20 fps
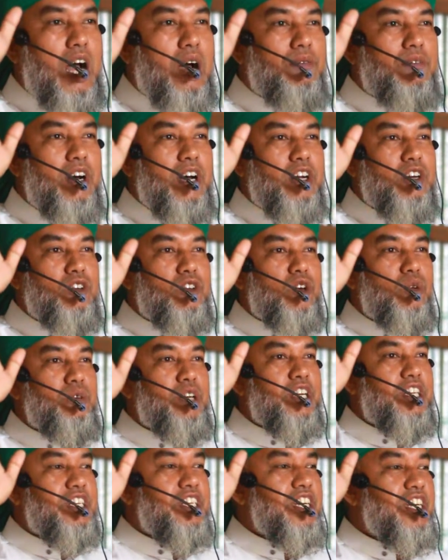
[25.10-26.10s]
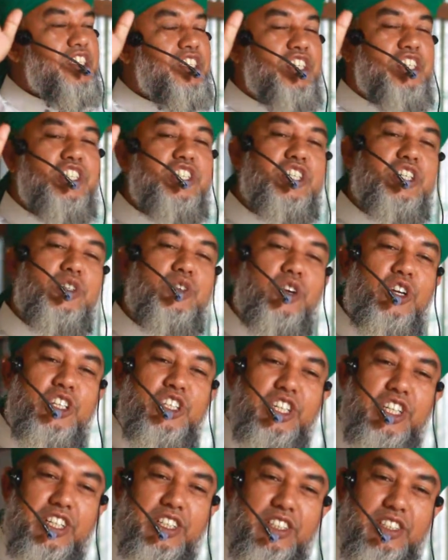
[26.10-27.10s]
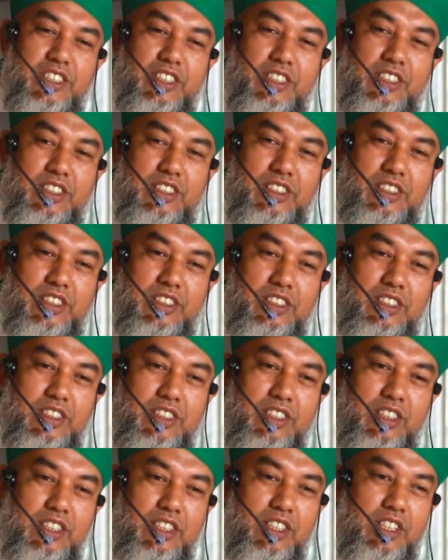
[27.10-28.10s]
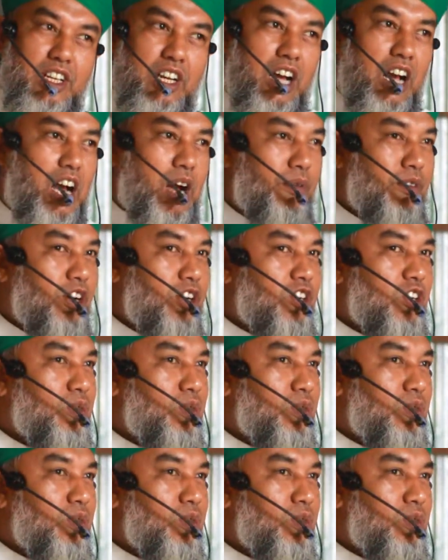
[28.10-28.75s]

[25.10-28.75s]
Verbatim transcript: আমার নবীর কি সৃষ্টি করেছেন আমার